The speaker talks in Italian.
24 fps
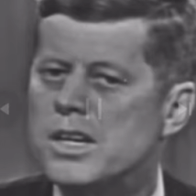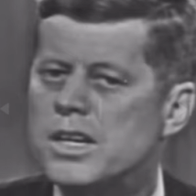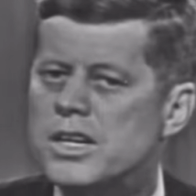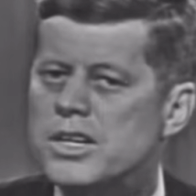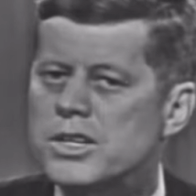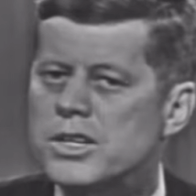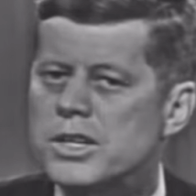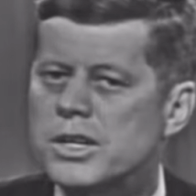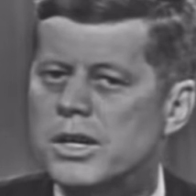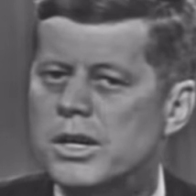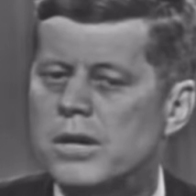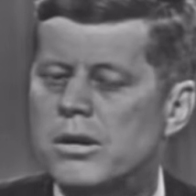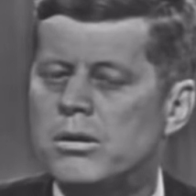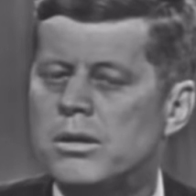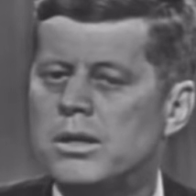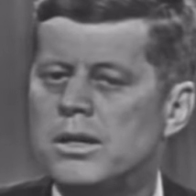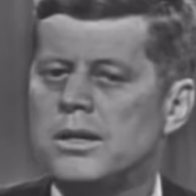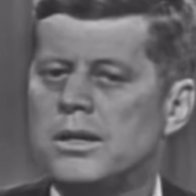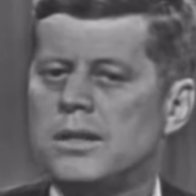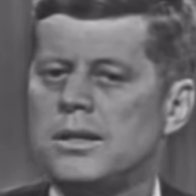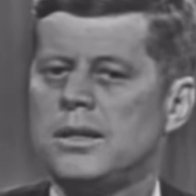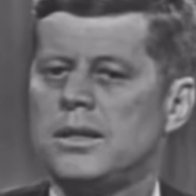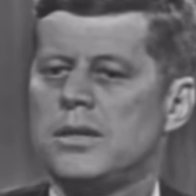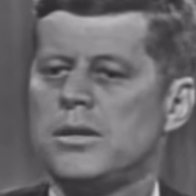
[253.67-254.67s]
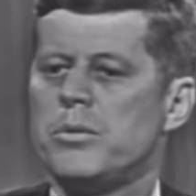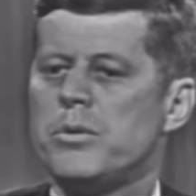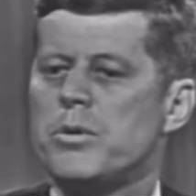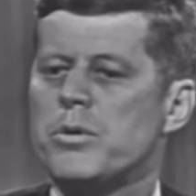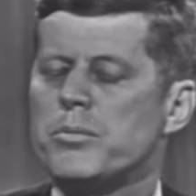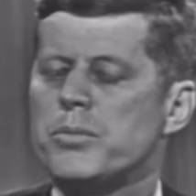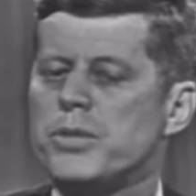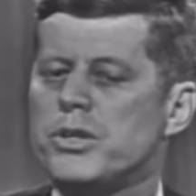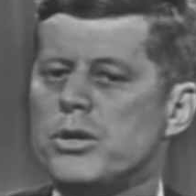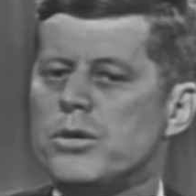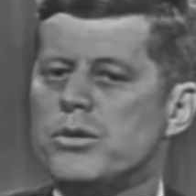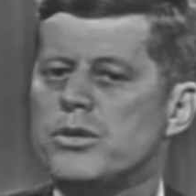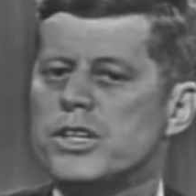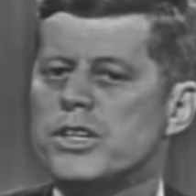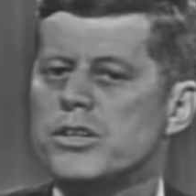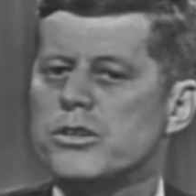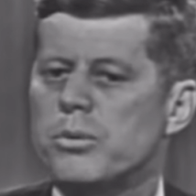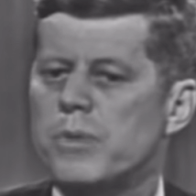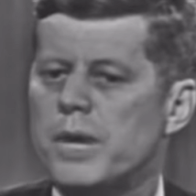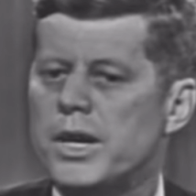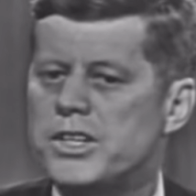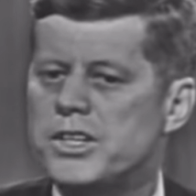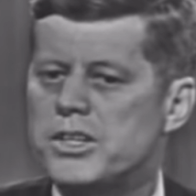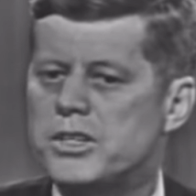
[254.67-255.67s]
Kennedy e Nixon, tutti dissero
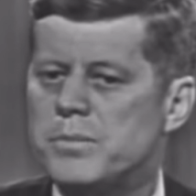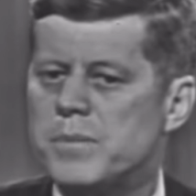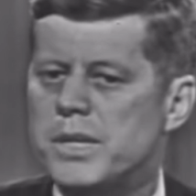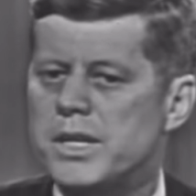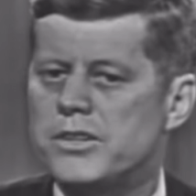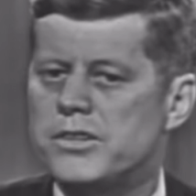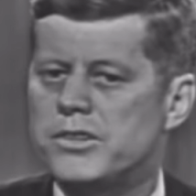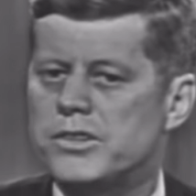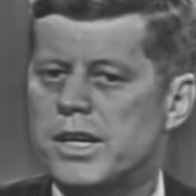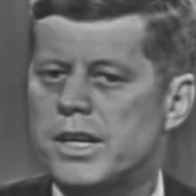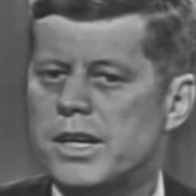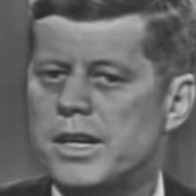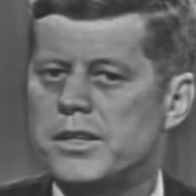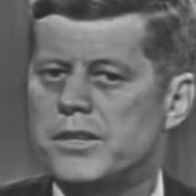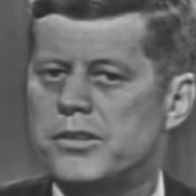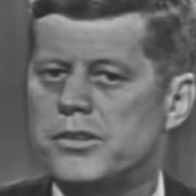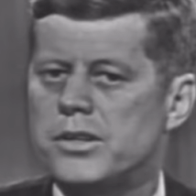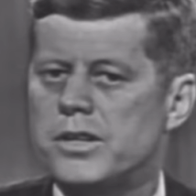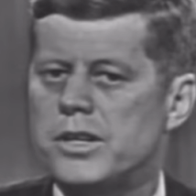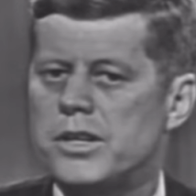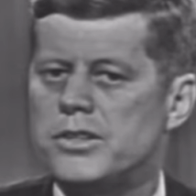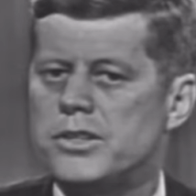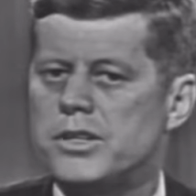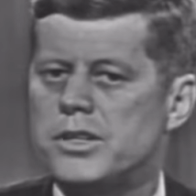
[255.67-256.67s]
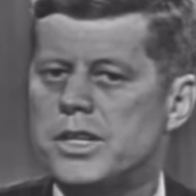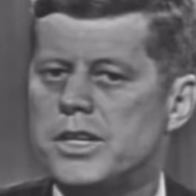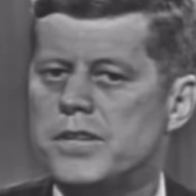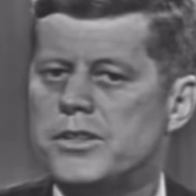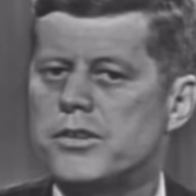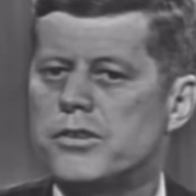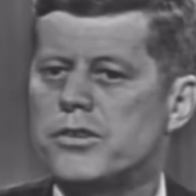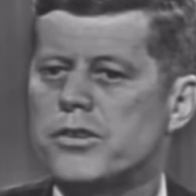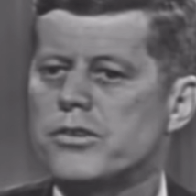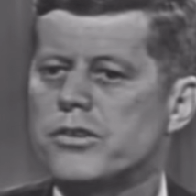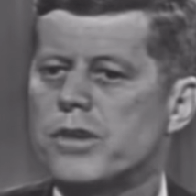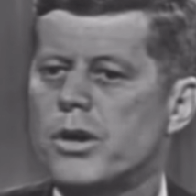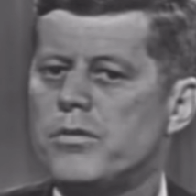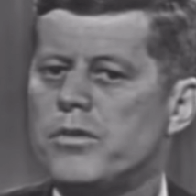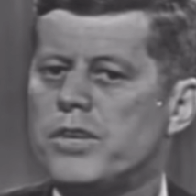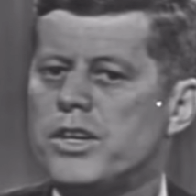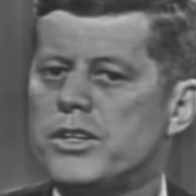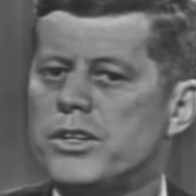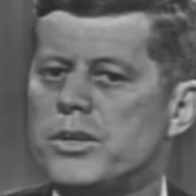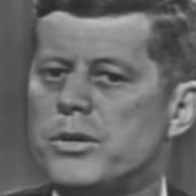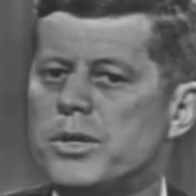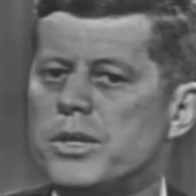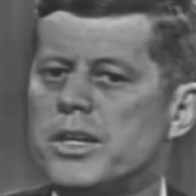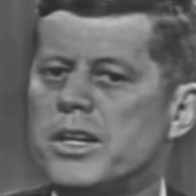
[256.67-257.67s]
aveva vinto eh, Kennedy
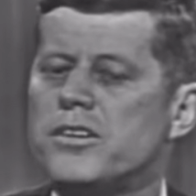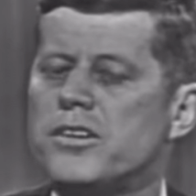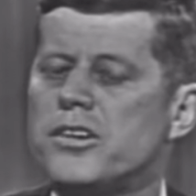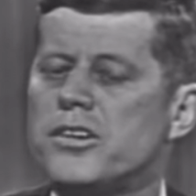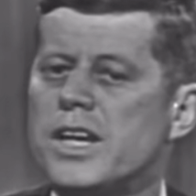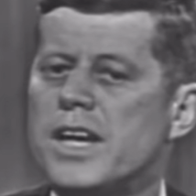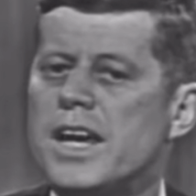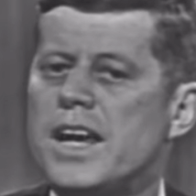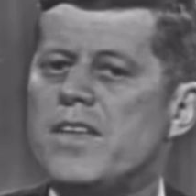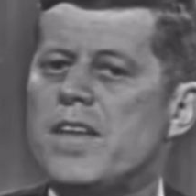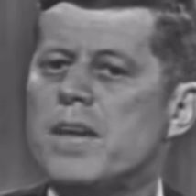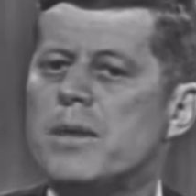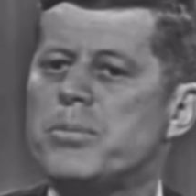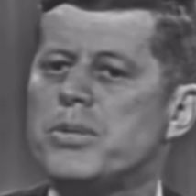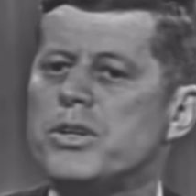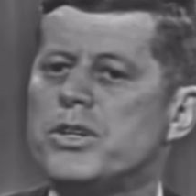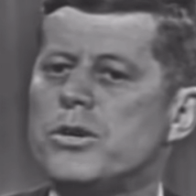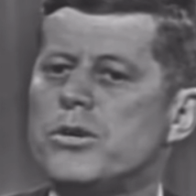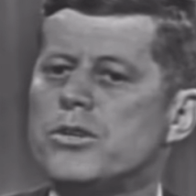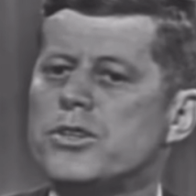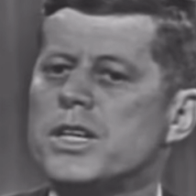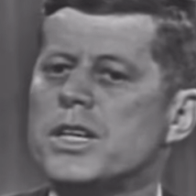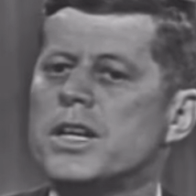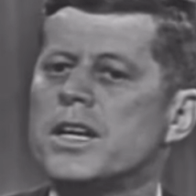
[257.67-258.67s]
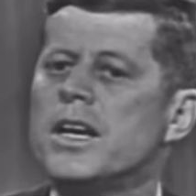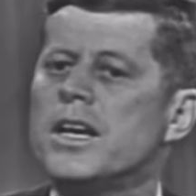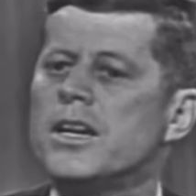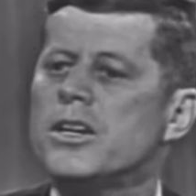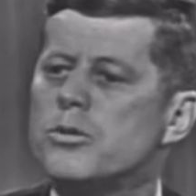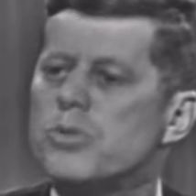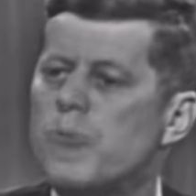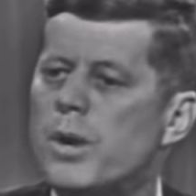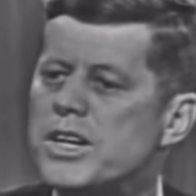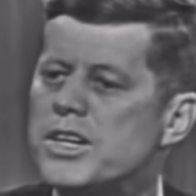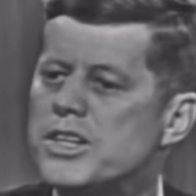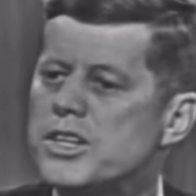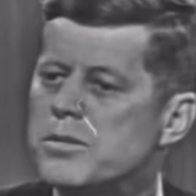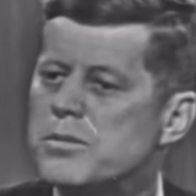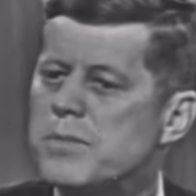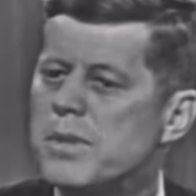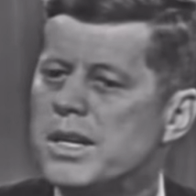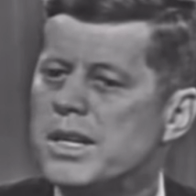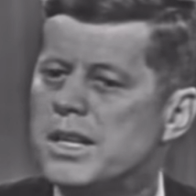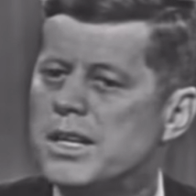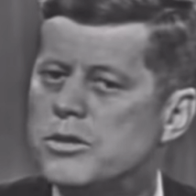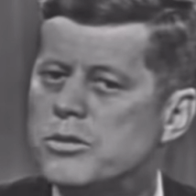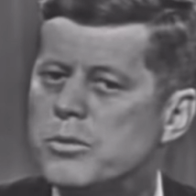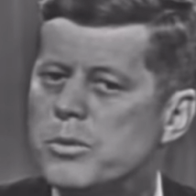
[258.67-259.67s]
perché era giovane, bello,
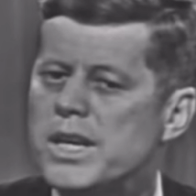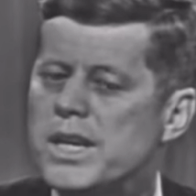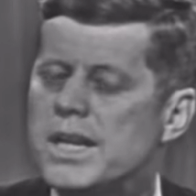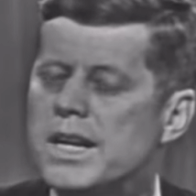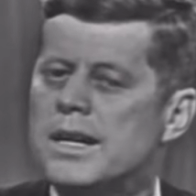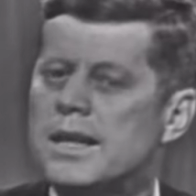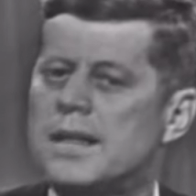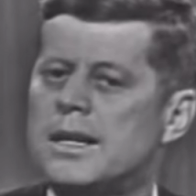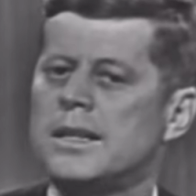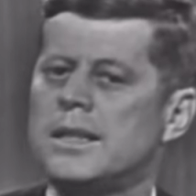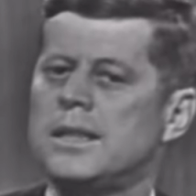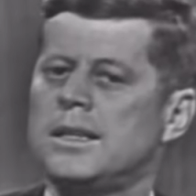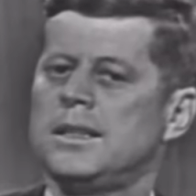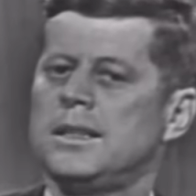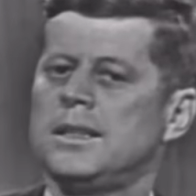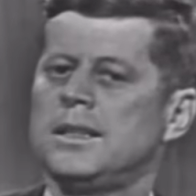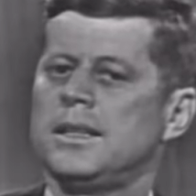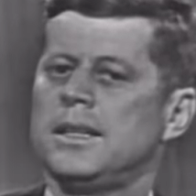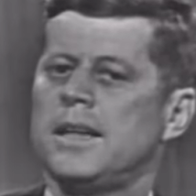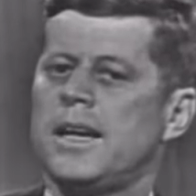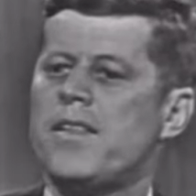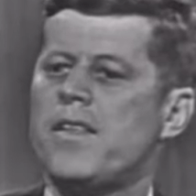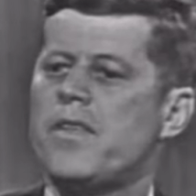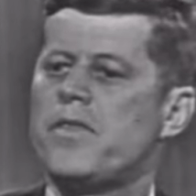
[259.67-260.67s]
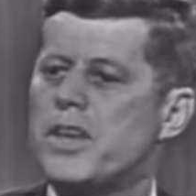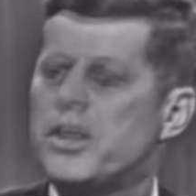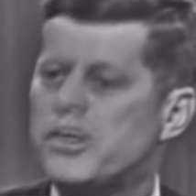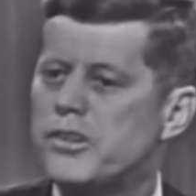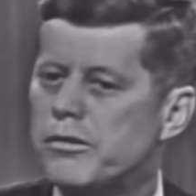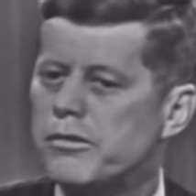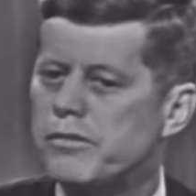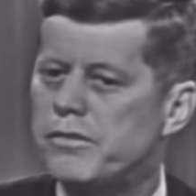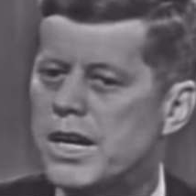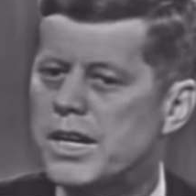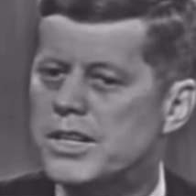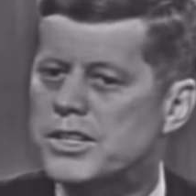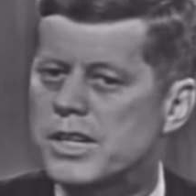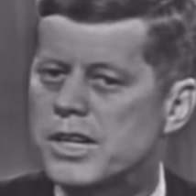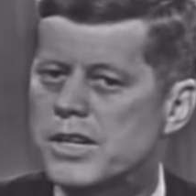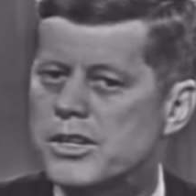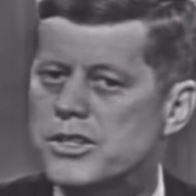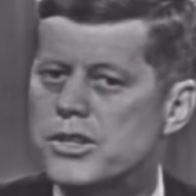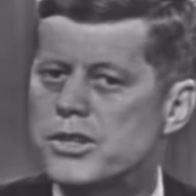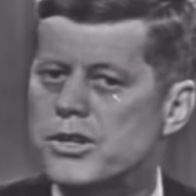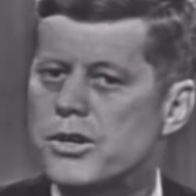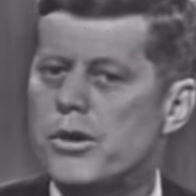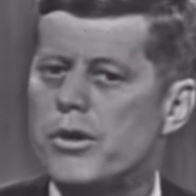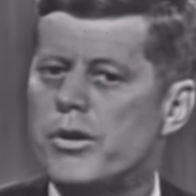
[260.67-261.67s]
pieno di idee nuove, contro un
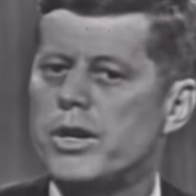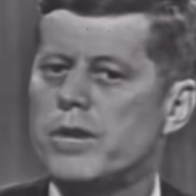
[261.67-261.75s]
Nixon